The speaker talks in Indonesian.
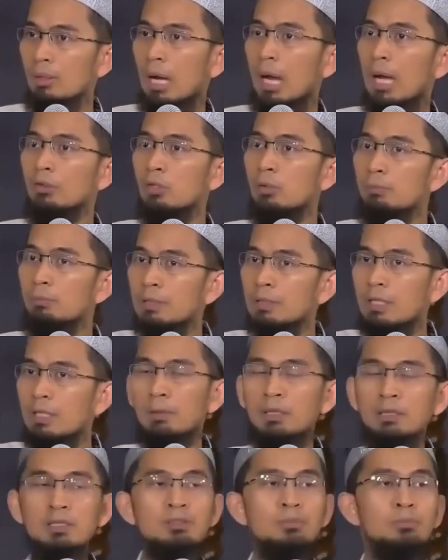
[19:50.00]
Antum
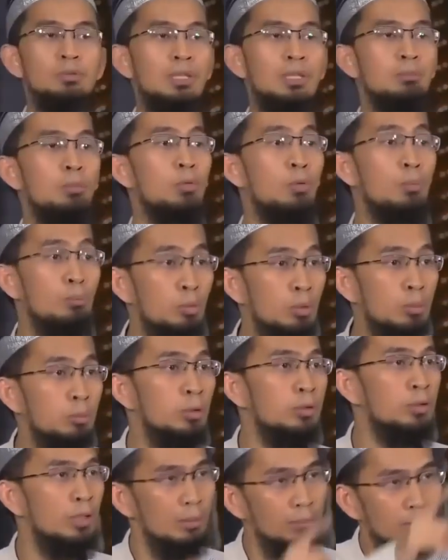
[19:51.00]
kenapa disebutkan burung
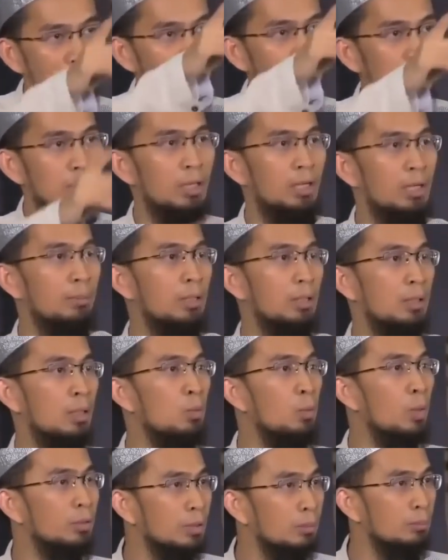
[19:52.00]
bulbul tidak melihat bagaimana
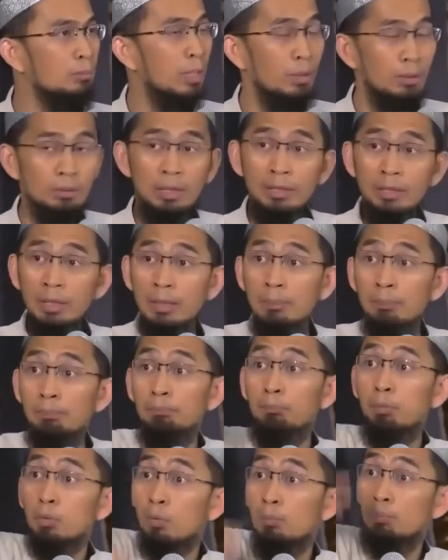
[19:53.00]
kekuatan daya, daya
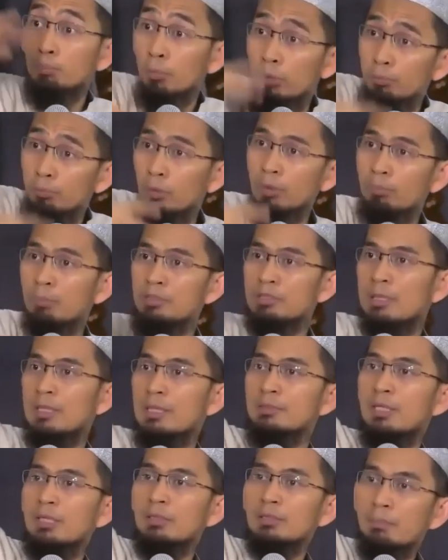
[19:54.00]
burung bulbul
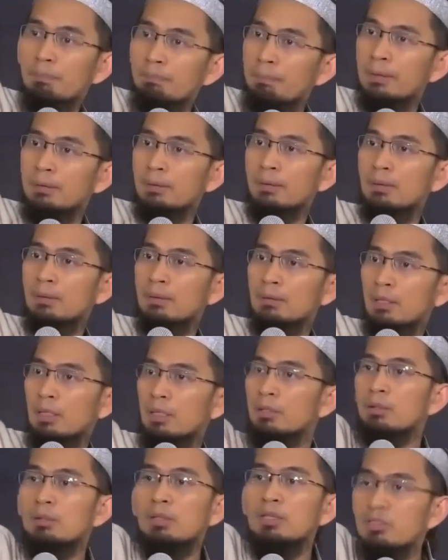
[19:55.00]
menjelajah tempat dari
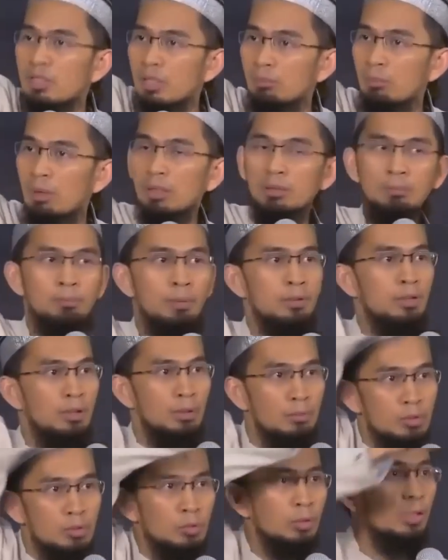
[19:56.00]
negeri Sabah ke
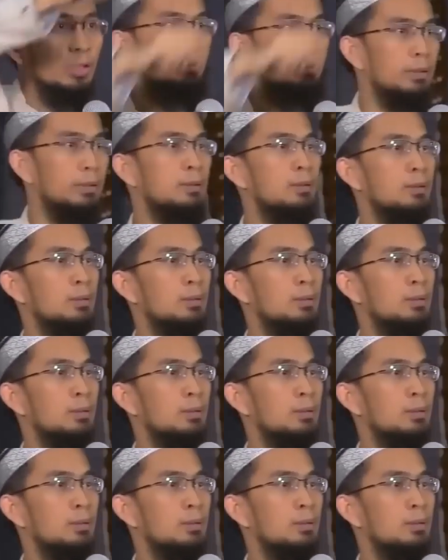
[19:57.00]
tempatnya Nabi Sulaiman.